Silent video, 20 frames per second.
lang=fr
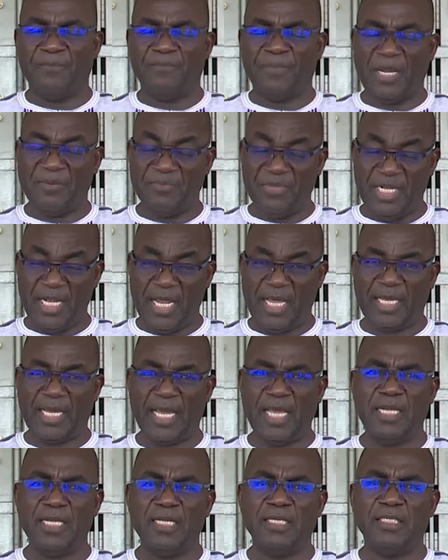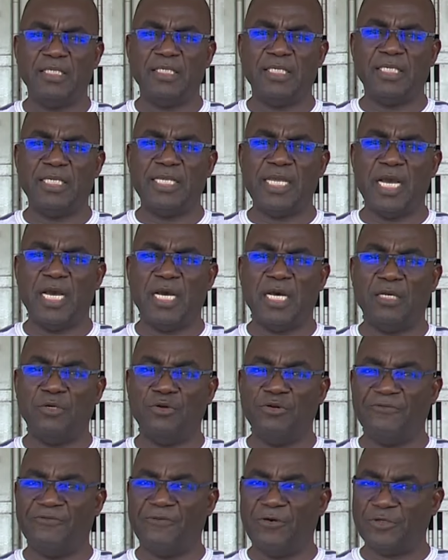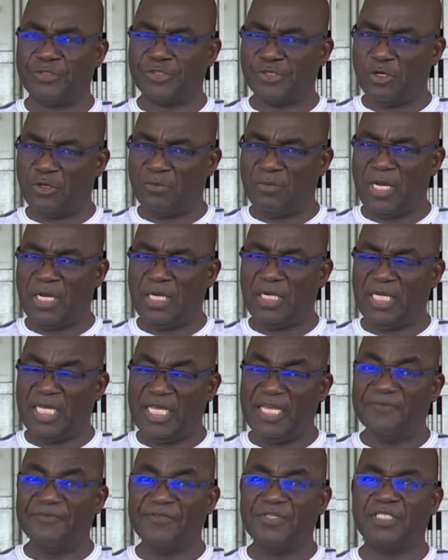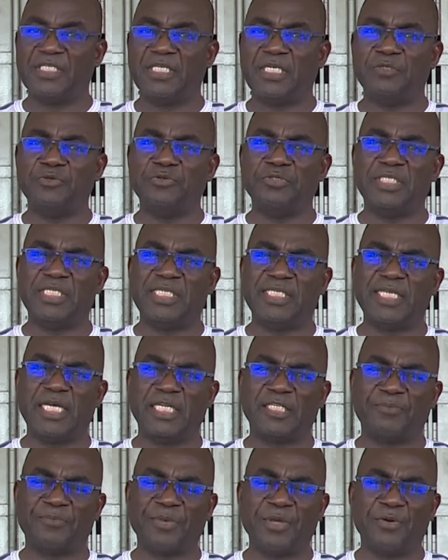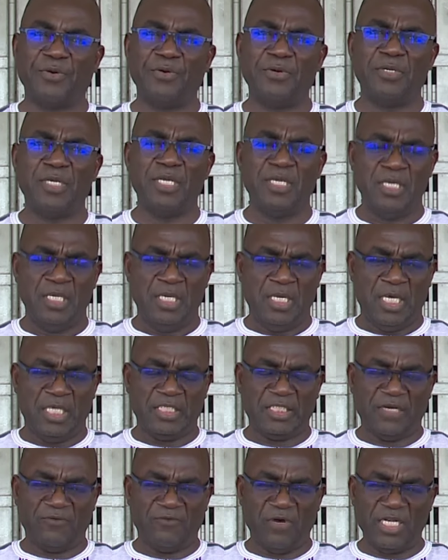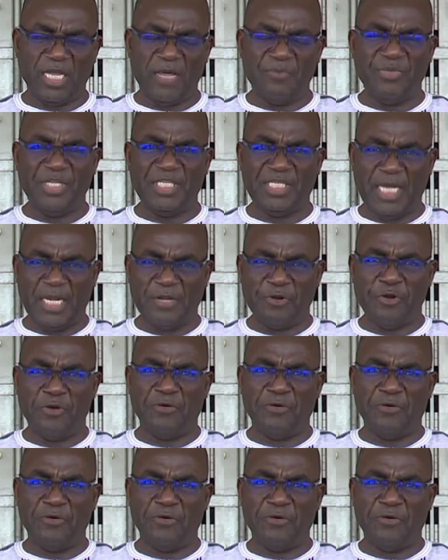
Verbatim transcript: parmi lesquelles il y a le fonctionnement efficient du sigas e, à savoir la mise en